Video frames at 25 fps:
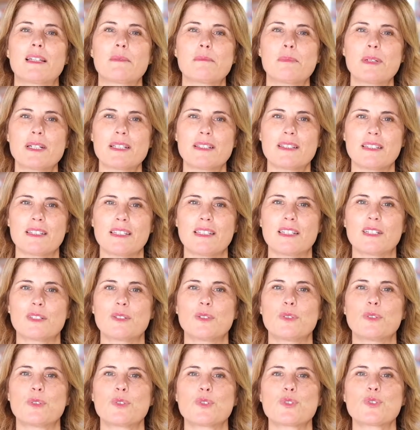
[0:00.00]
em parceria
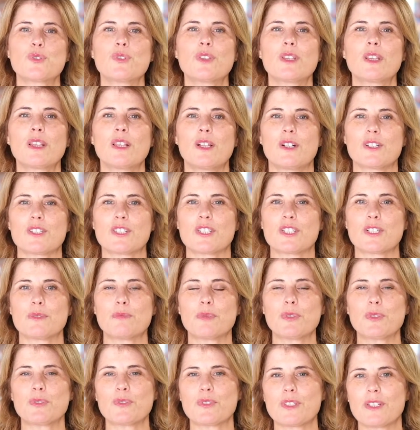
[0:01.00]
com o um conjunto de lojas
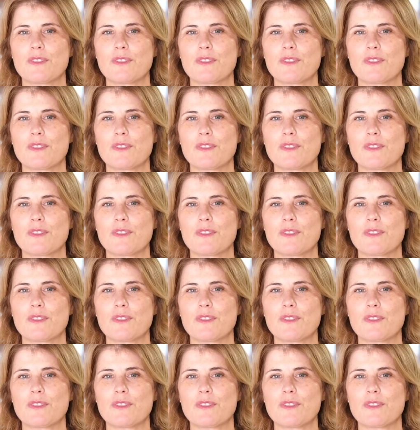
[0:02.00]
de produtos